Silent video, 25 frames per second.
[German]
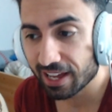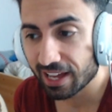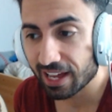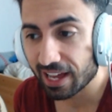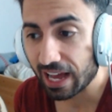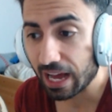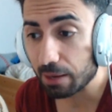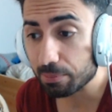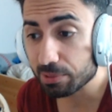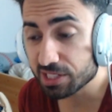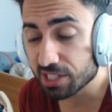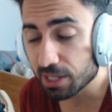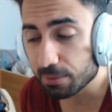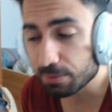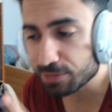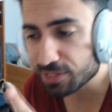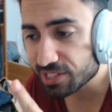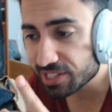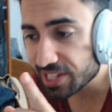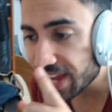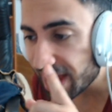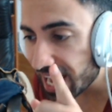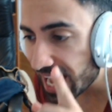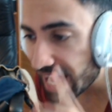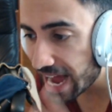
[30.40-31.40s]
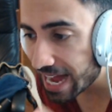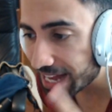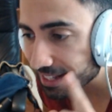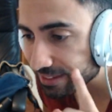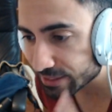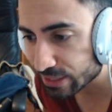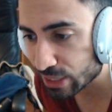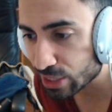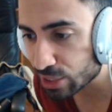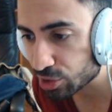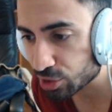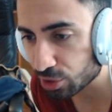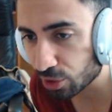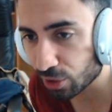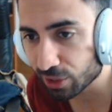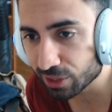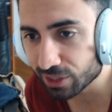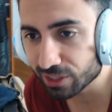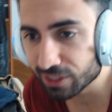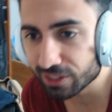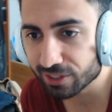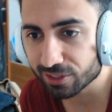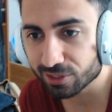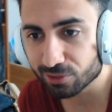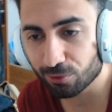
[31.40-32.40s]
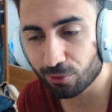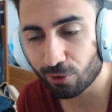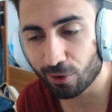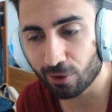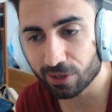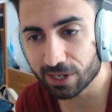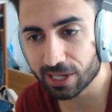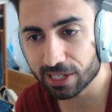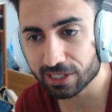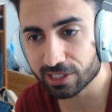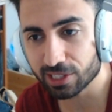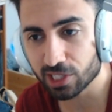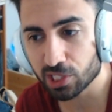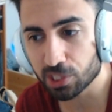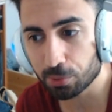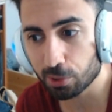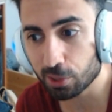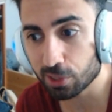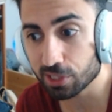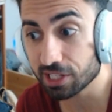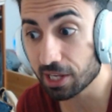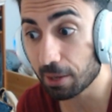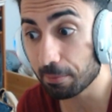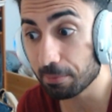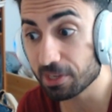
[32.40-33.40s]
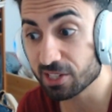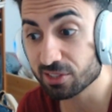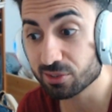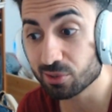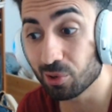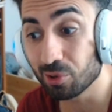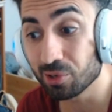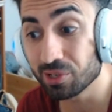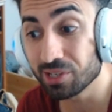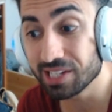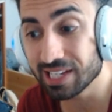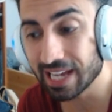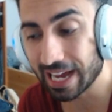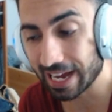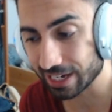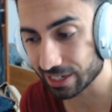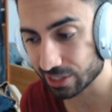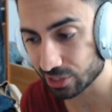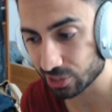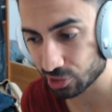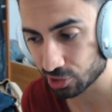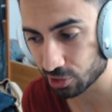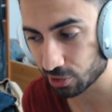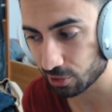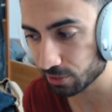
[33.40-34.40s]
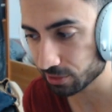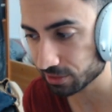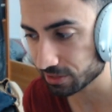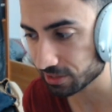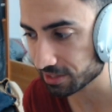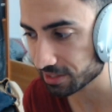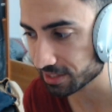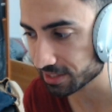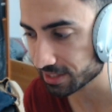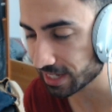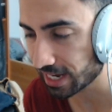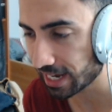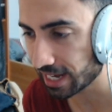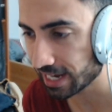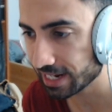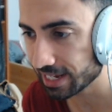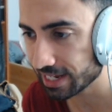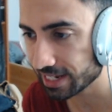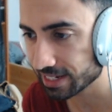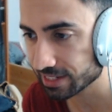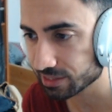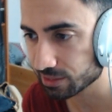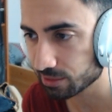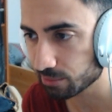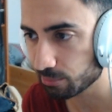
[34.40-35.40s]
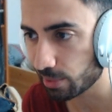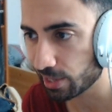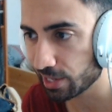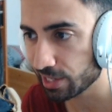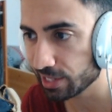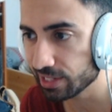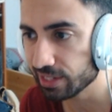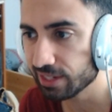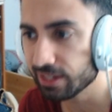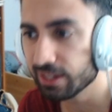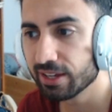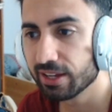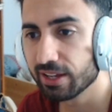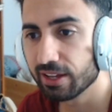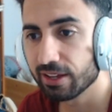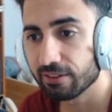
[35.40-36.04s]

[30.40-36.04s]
Aber selbst der hat ja schon Fortnite gespielt und ich habe mir das noch nie angeschaut. Das ist das allererste Mal.